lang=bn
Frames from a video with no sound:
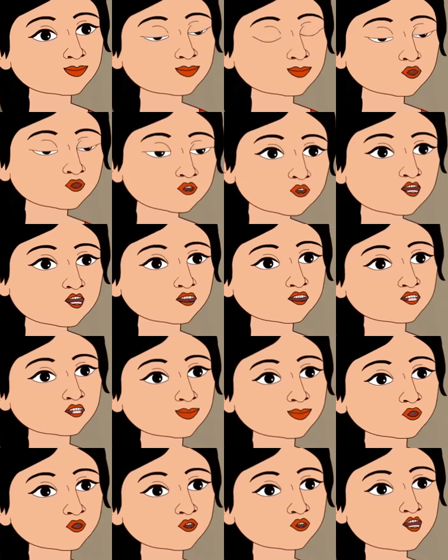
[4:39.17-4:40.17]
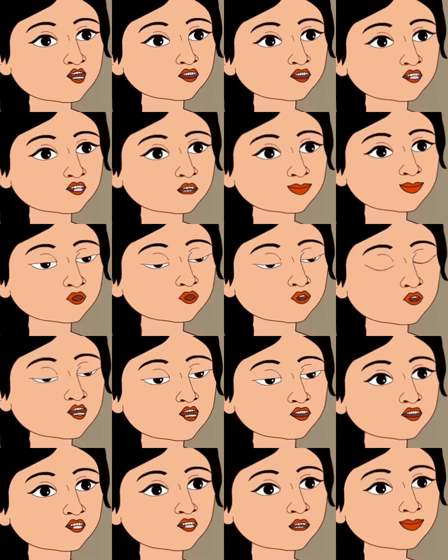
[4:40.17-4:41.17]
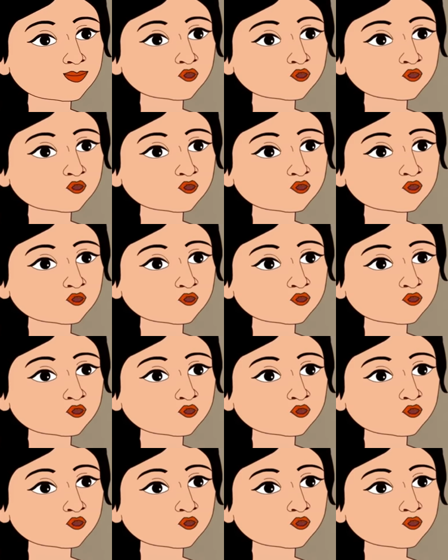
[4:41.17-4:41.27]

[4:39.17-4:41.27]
নদীর উপর অনেক রকম শাক পাওয়া